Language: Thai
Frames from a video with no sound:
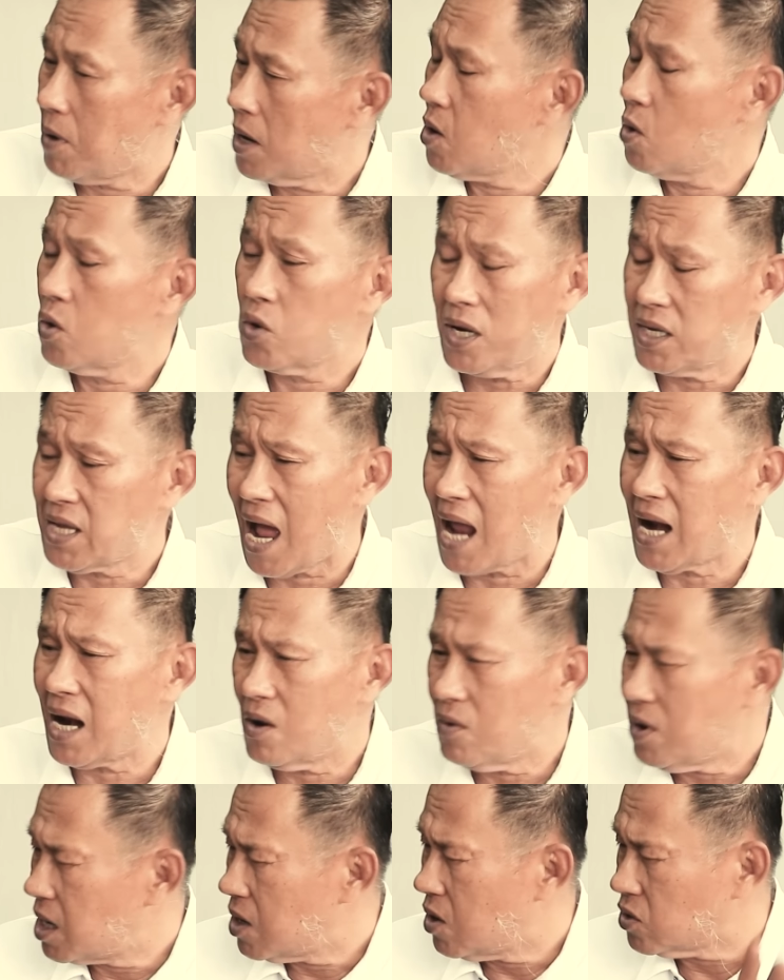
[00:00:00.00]
ราะรู้ด้วยยานแล้
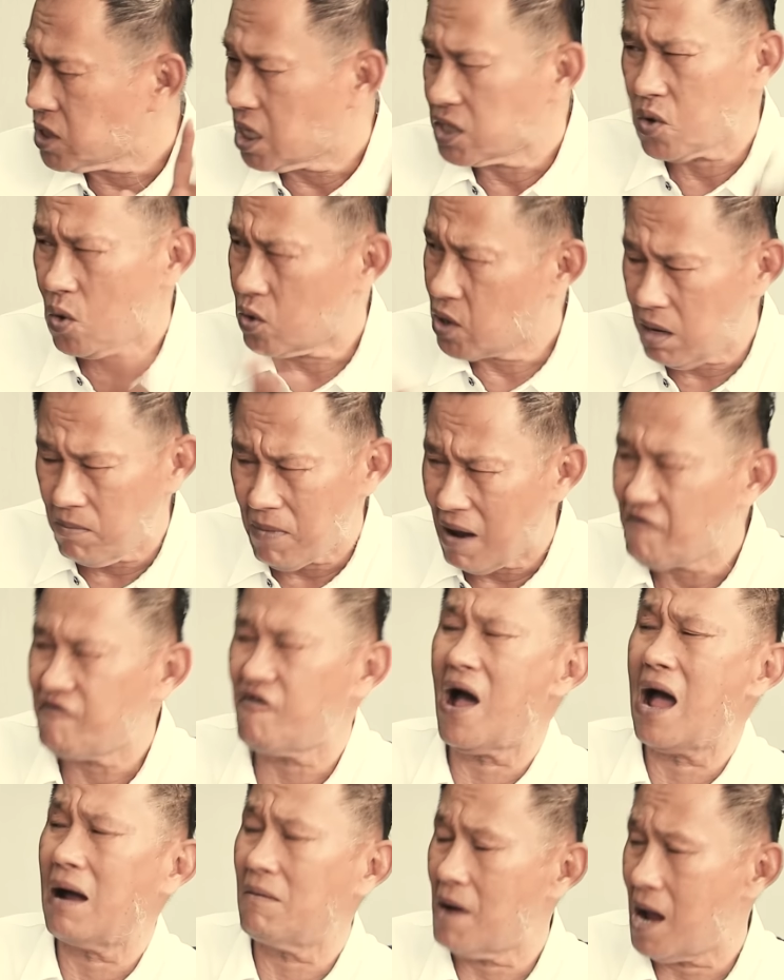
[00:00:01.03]
วว่าหลวงตาสุขเนี่ยแม่ง
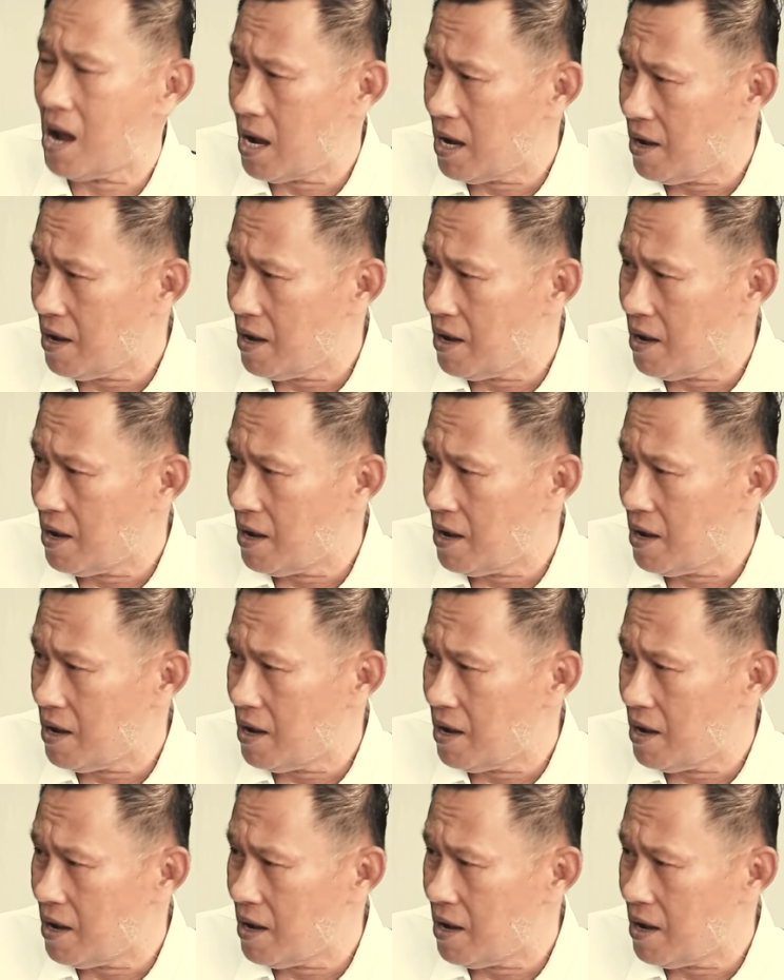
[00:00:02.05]
ฝากมา